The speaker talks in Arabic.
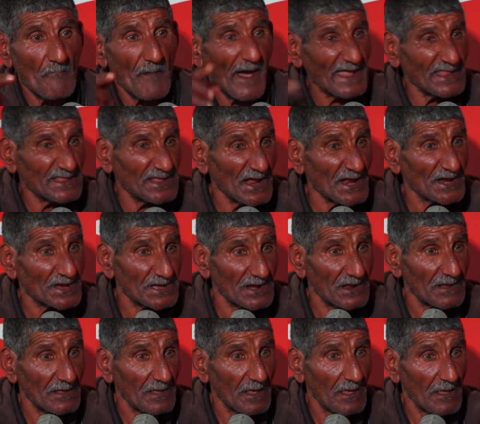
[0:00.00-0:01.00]
ما عنديش
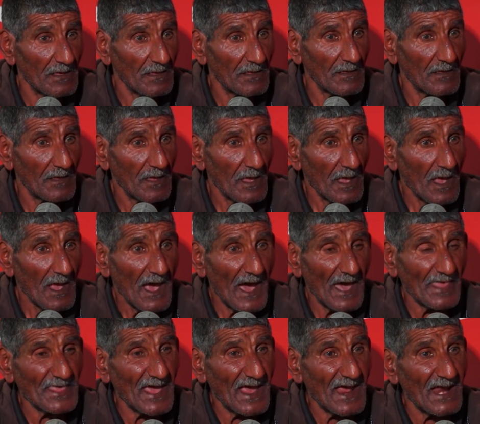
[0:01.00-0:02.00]
ني هي ما
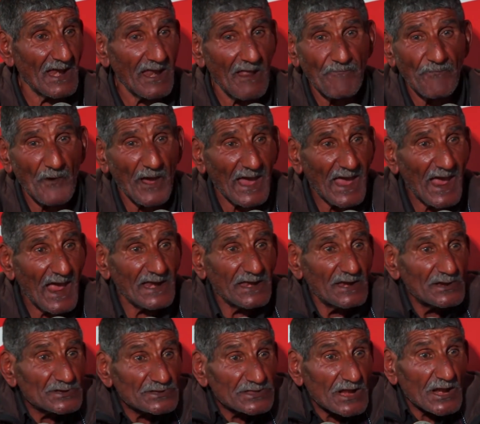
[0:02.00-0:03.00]
هذا نفق
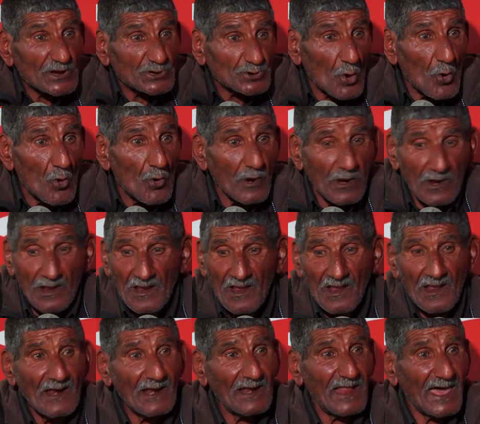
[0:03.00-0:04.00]
بقالي ندرى شكون
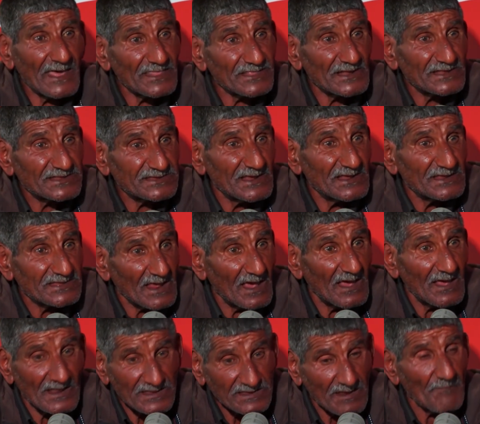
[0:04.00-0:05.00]
الحضر سي
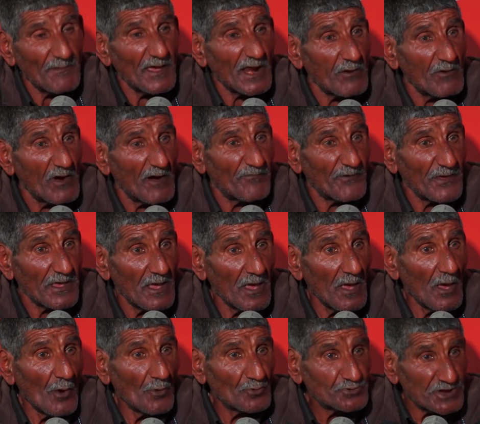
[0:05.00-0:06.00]
سمير الوافي
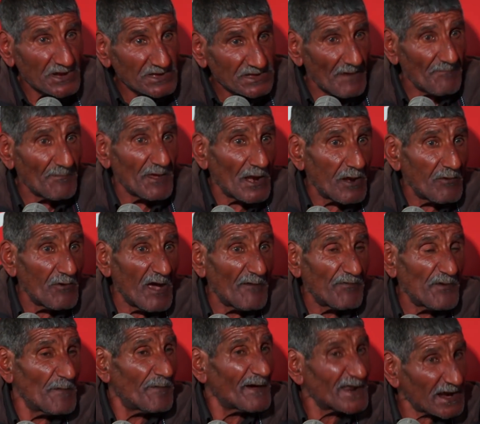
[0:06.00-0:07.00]
وسي سمير
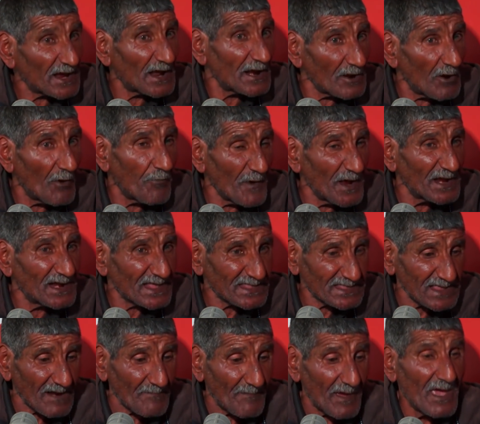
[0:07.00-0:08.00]
الوافي بارك الله فيه
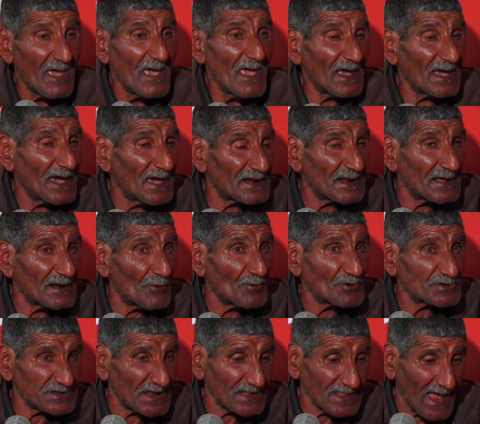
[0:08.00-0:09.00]
نحترمه كان
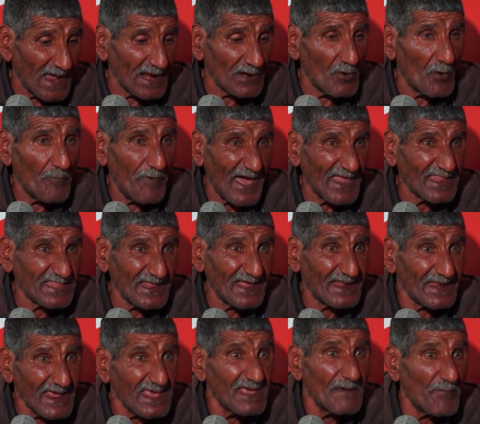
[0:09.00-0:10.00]
راهو استدعاني وبحثنا
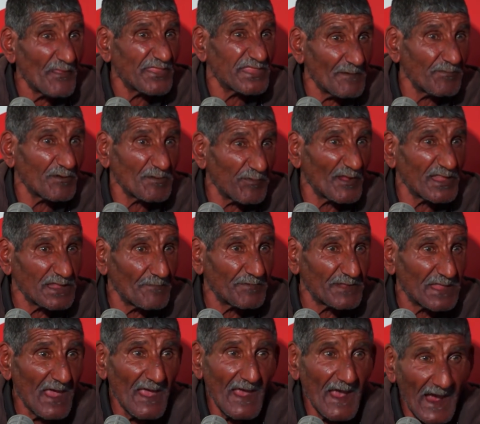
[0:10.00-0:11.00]
عليا بالضبط
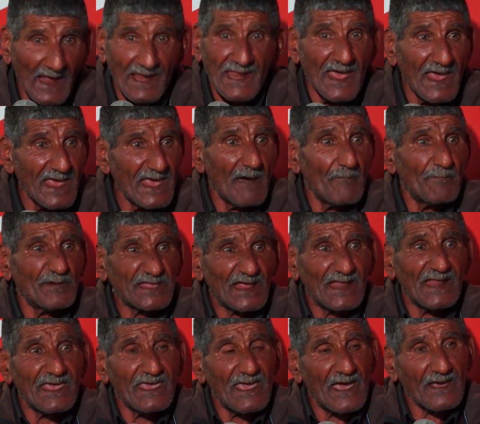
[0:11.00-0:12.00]
بالضبط علاه يهبط
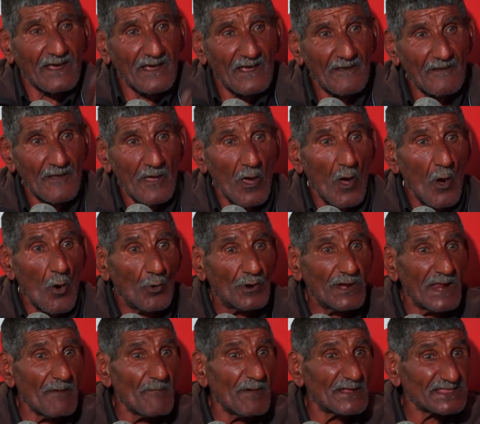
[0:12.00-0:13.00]
علي هكا
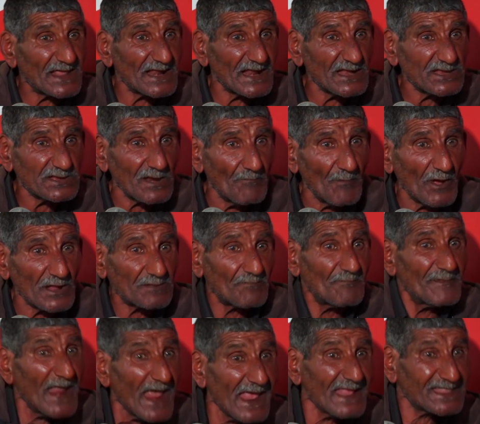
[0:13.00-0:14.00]
ونين ما ترش المعطي
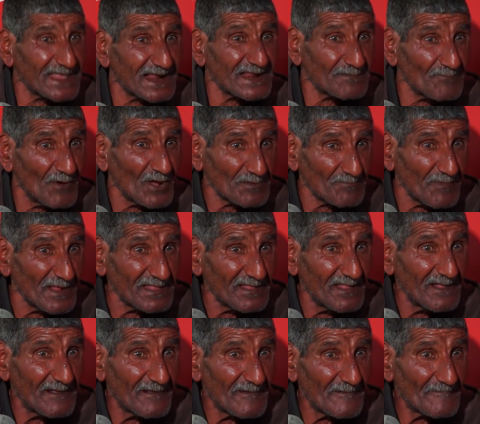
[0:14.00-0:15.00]
تعانا تعانا فيه
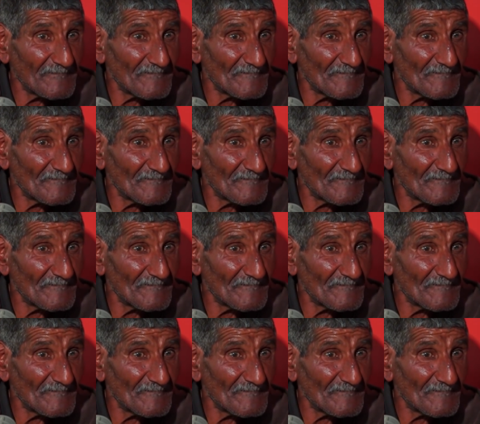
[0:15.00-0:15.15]
اي